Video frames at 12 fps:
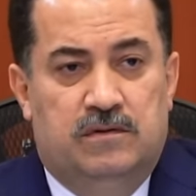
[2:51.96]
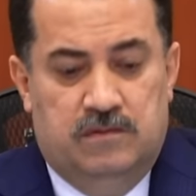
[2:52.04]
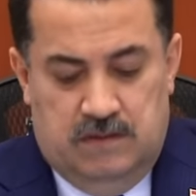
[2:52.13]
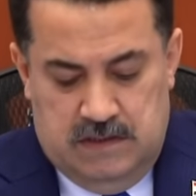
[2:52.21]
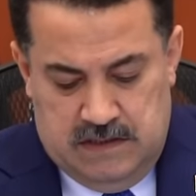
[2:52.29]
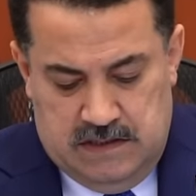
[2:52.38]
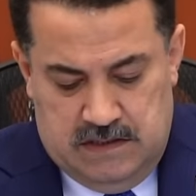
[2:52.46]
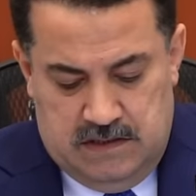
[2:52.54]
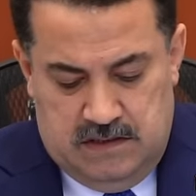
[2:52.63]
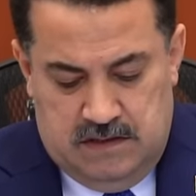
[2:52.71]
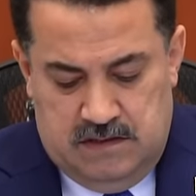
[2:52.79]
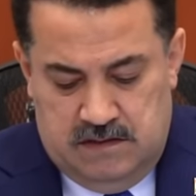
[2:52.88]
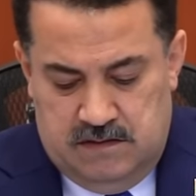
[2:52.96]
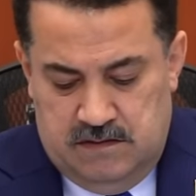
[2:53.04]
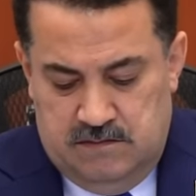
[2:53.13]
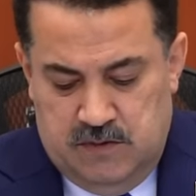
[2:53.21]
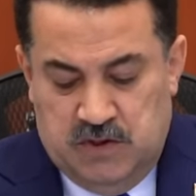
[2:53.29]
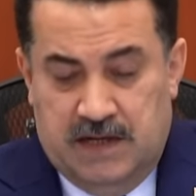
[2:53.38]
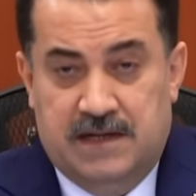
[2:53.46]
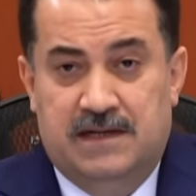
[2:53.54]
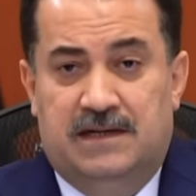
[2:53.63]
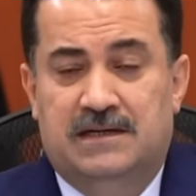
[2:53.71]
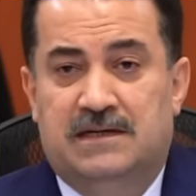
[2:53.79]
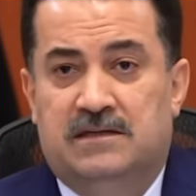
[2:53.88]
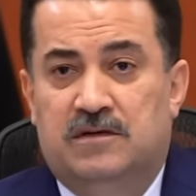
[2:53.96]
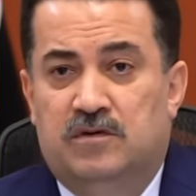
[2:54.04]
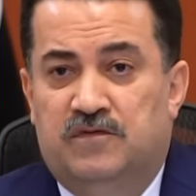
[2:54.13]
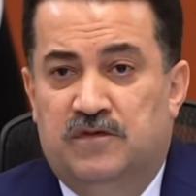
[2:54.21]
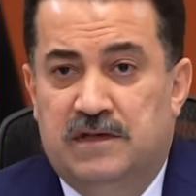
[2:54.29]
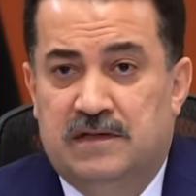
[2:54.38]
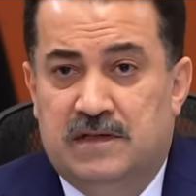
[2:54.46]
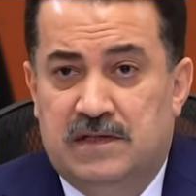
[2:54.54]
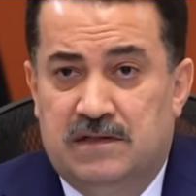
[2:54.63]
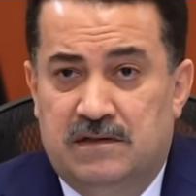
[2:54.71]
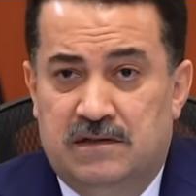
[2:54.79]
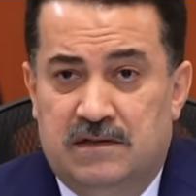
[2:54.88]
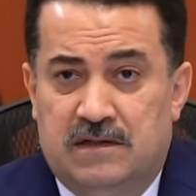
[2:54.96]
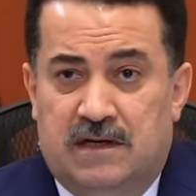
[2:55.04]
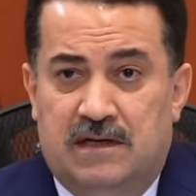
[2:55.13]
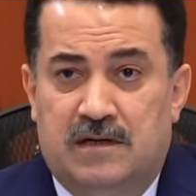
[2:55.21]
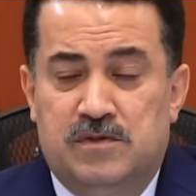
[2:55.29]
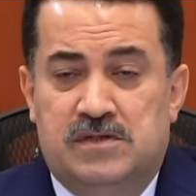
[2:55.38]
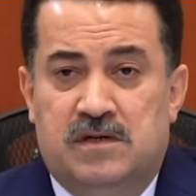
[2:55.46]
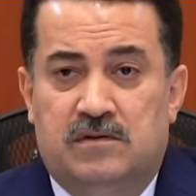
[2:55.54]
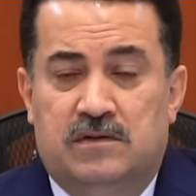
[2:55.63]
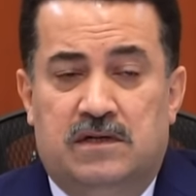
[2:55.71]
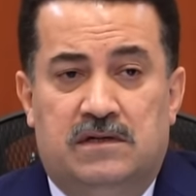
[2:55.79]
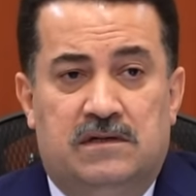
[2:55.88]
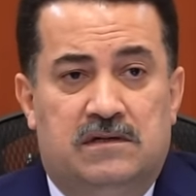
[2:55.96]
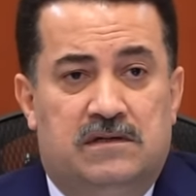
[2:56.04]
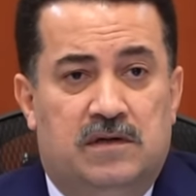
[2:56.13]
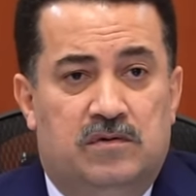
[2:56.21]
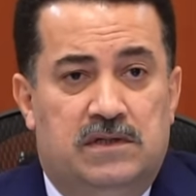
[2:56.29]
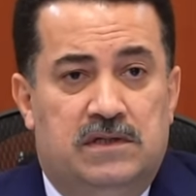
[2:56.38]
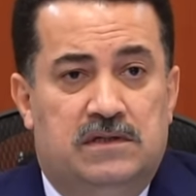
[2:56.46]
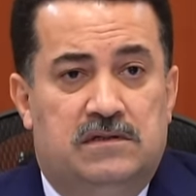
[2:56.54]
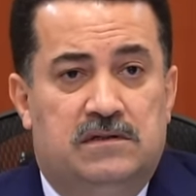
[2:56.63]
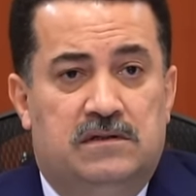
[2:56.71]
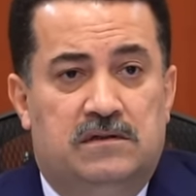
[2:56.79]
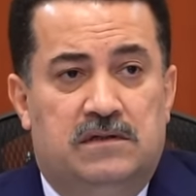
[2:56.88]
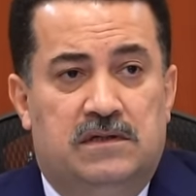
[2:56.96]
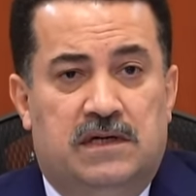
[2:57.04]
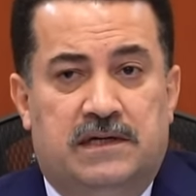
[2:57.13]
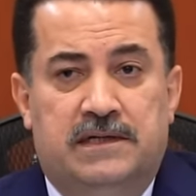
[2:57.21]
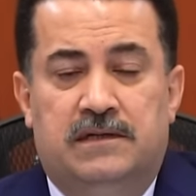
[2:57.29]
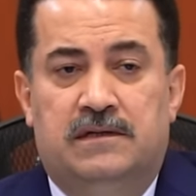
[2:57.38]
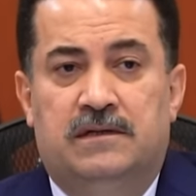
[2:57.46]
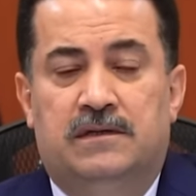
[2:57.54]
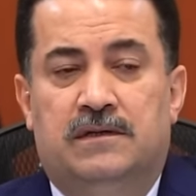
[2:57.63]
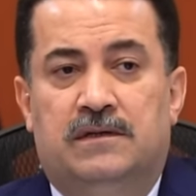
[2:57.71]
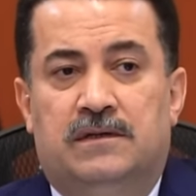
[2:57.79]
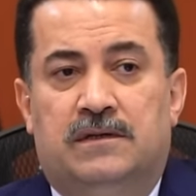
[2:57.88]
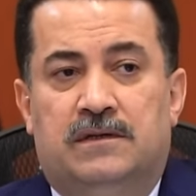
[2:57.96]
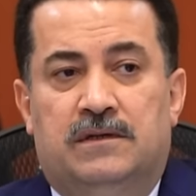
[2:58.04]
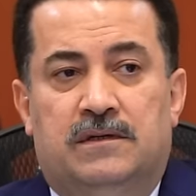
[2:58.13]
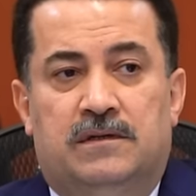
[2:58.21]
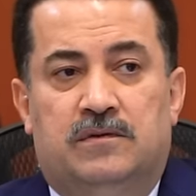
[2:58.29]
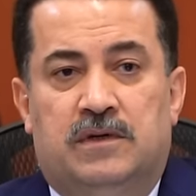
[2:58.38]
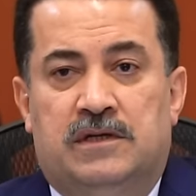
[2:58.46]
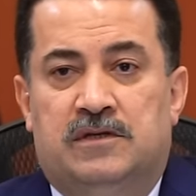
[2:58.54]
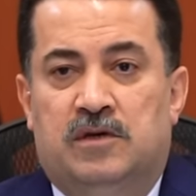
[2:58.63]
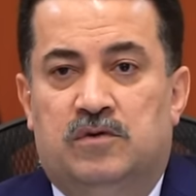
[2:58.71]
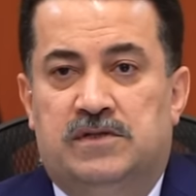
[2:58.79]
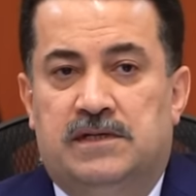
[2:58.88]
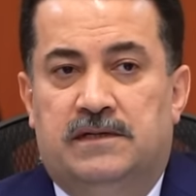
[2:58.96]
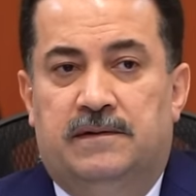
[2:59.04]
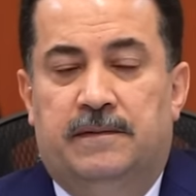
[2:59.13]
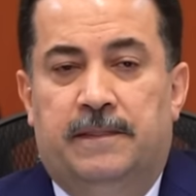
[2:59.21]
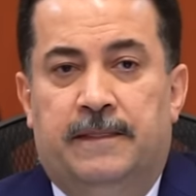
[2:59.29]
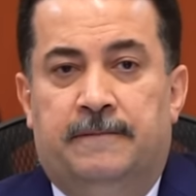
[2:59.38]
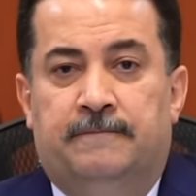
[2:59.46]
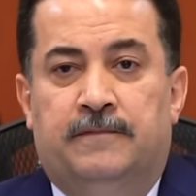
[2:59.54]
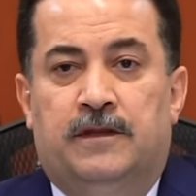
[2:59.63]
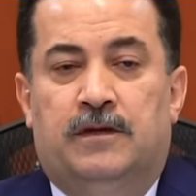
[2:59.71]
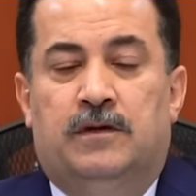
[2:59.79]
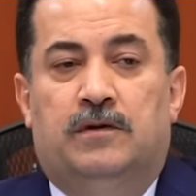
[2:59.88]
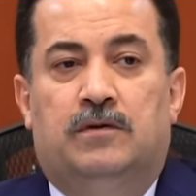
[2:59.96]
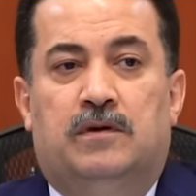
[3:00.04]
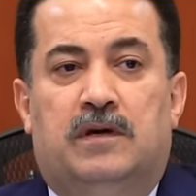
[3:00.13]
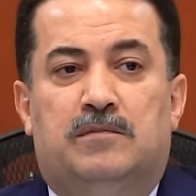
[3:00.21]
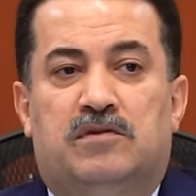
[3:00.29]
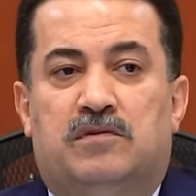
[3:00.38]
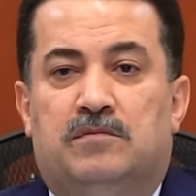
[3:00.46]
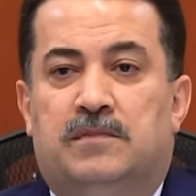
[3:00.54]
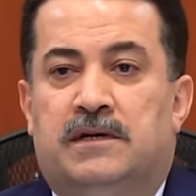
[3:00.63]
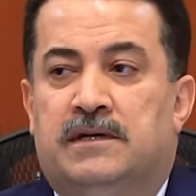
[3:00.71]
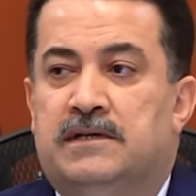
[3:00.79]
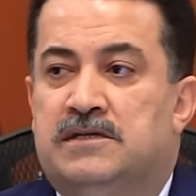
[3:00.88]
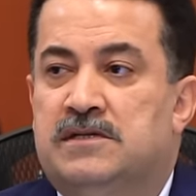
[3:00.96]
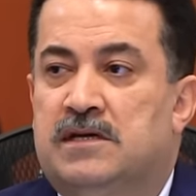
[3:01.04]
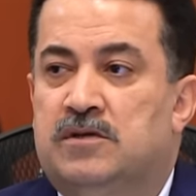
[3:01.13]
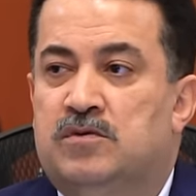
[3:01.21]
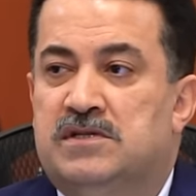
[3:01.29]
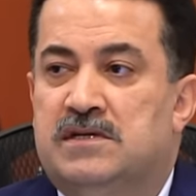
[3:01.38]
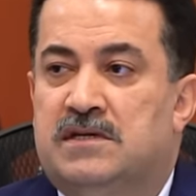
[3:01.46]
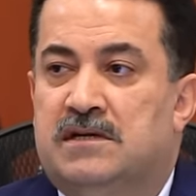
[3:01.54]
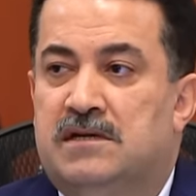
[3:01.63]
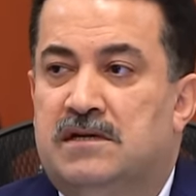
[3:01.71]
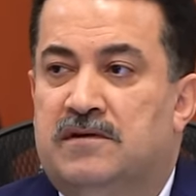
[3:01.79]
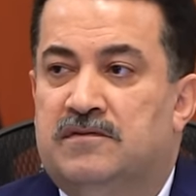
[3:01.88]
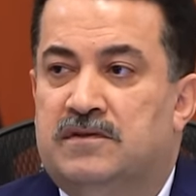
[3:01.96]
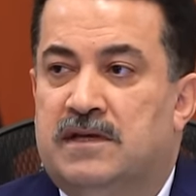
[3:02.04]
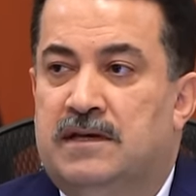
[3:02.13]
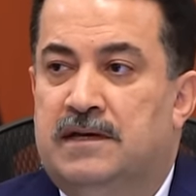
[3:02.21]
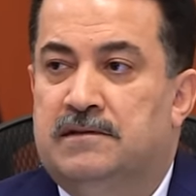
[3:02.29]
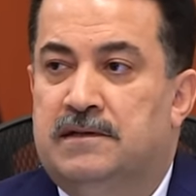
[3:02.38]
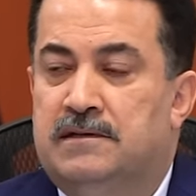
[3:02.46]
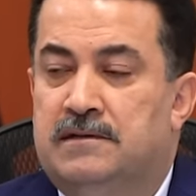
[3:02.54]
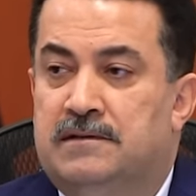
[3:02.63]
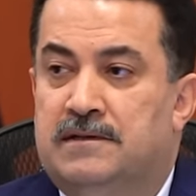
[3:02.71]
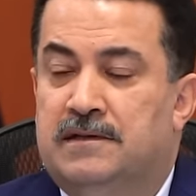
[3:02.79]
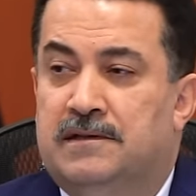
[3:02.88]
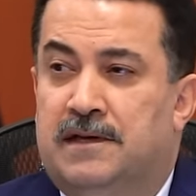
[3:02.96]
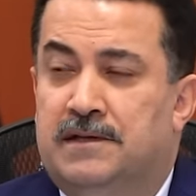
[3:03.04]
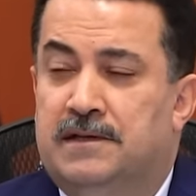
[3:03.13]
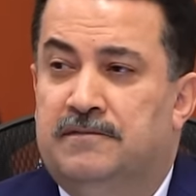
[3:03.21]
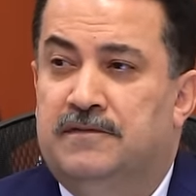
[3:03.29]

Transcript: والمشاريع التي نفذت على مستوى التوليد النقل والتوزيع ومن ثم السيد وزير النفط أيضا يضعنا